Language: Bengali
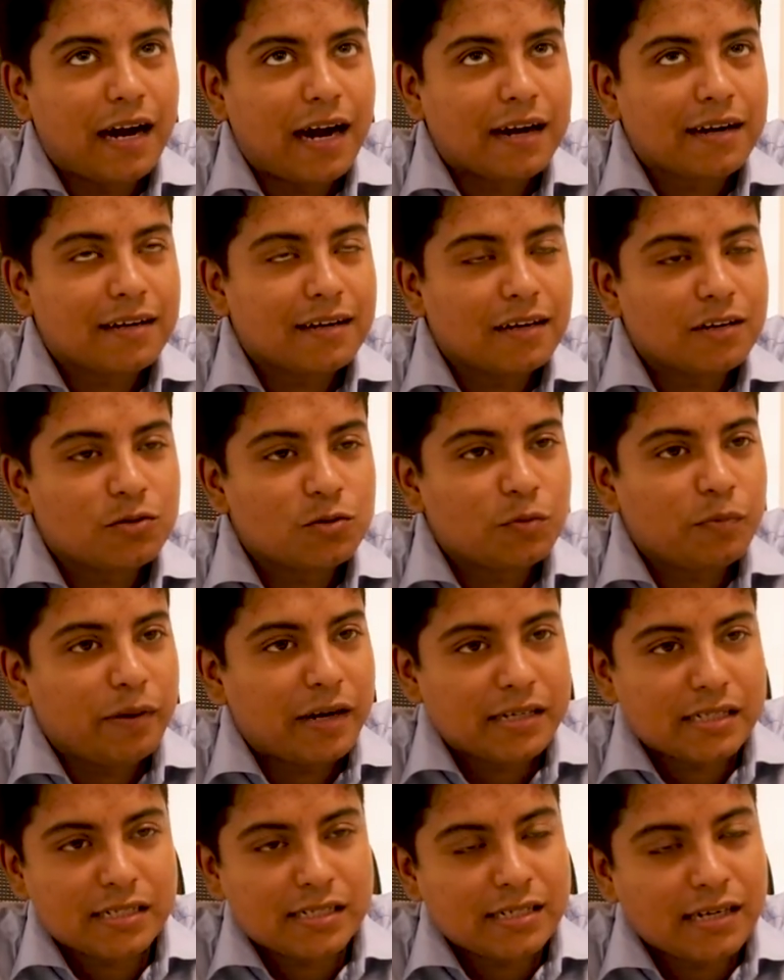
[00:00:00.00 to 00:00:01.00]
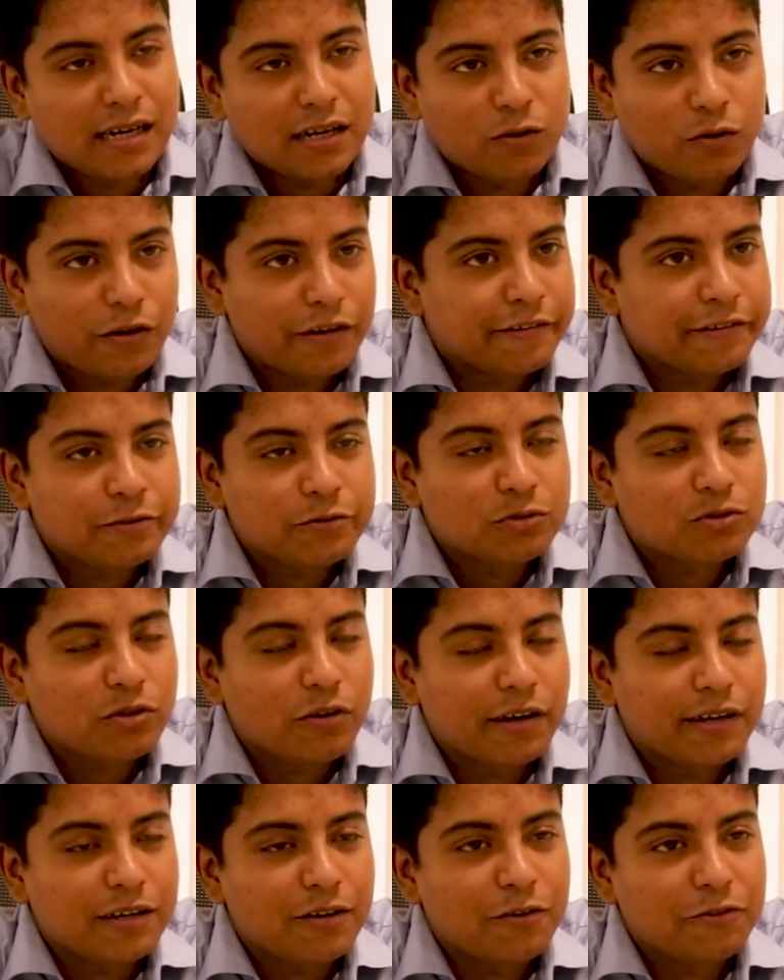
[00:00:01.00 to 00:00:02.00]
আটটা টু পাঁচটা নয়টা টু
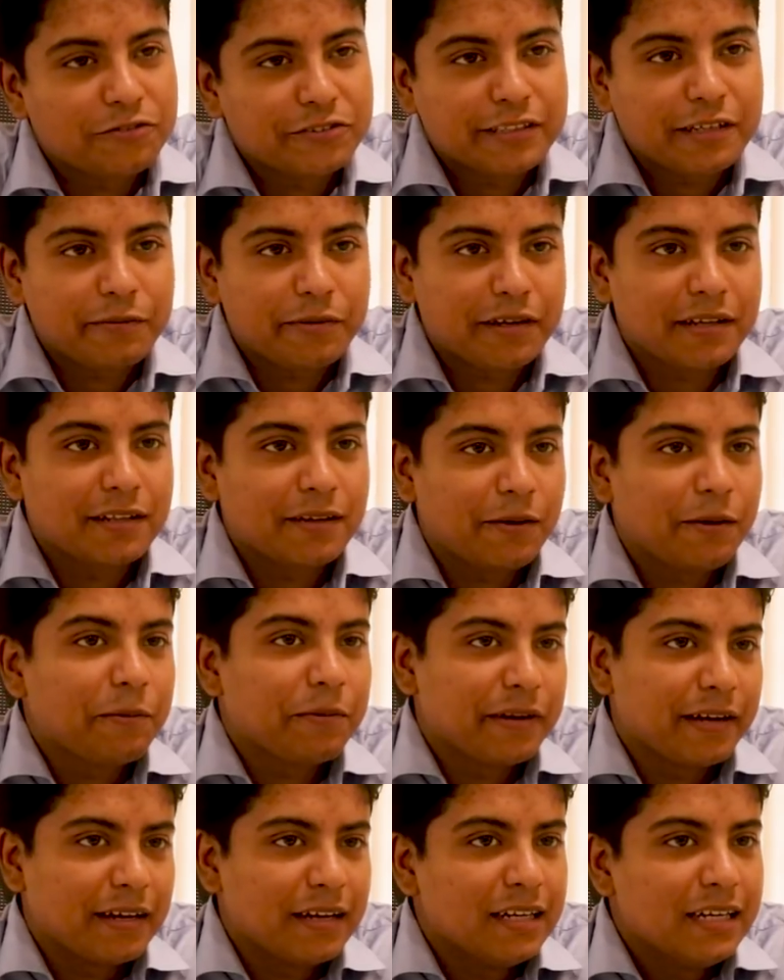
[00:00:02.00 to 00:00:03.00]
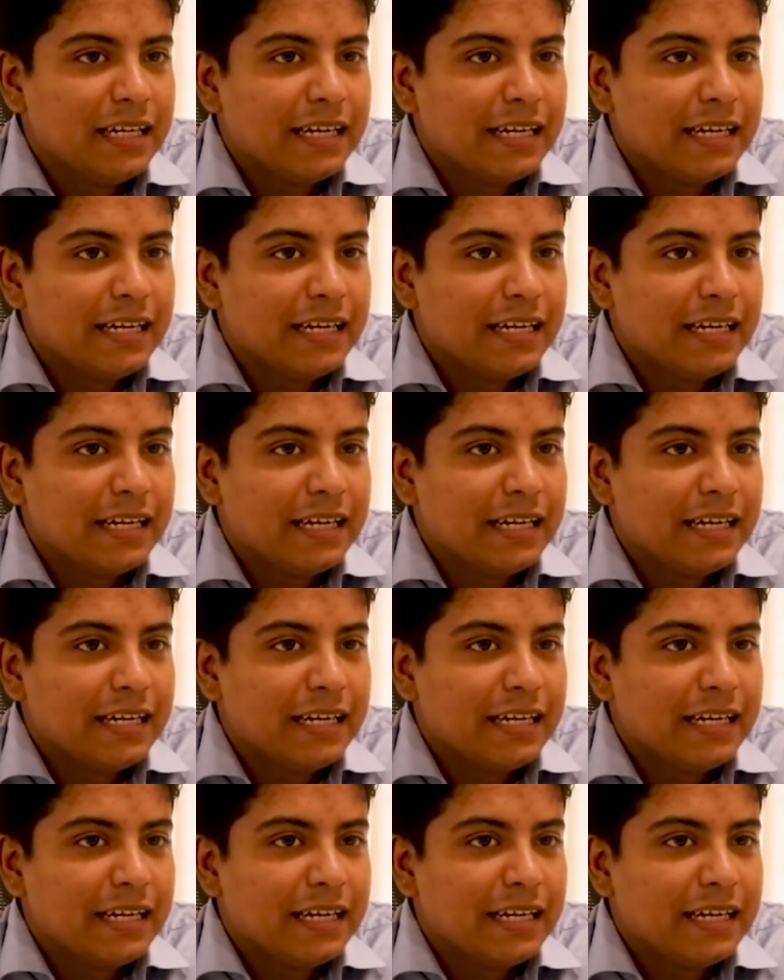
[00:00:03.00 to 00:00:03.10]
ছয়টা অফিস আমাকে তো হবে না